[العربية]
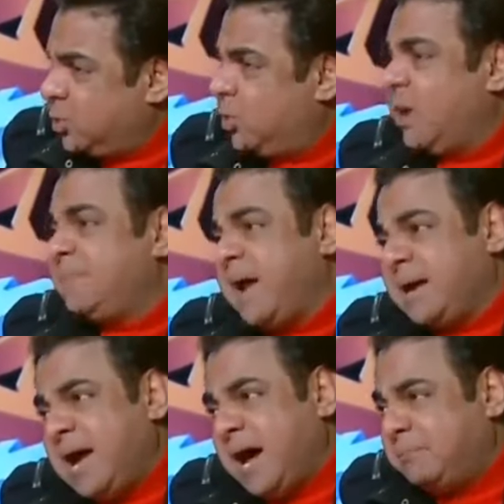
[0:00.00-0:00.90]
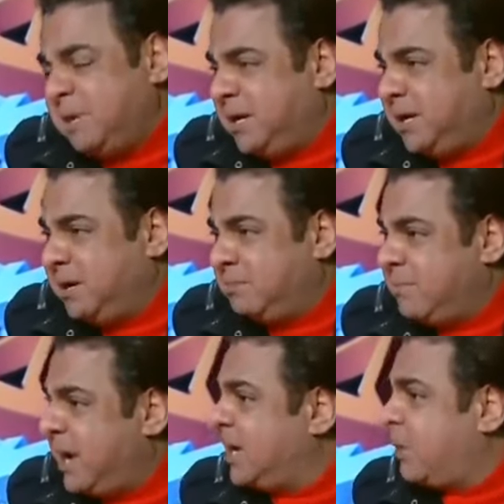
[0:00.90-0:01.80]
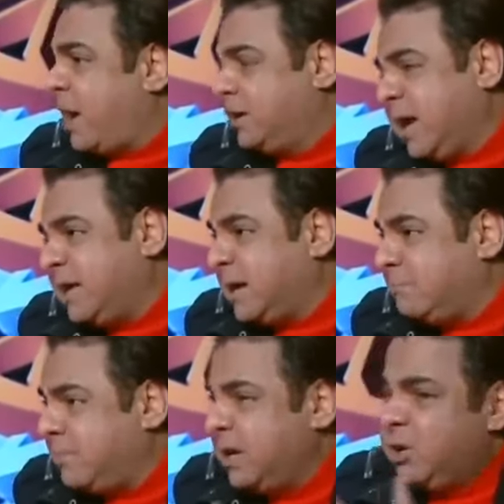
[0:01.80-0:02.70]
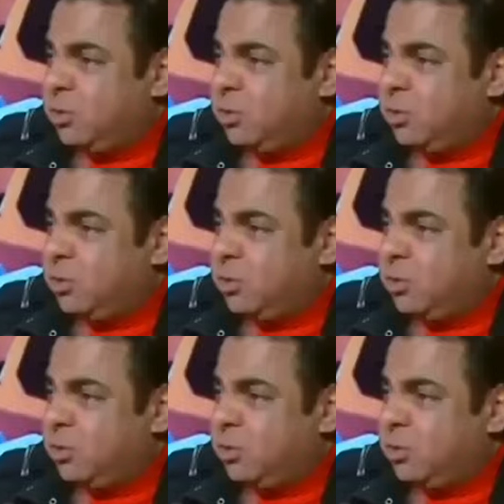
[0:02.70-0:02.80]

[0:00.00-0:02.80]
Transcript: تقول له يا ابني انا هعمل ايه ما هي لو عندها دم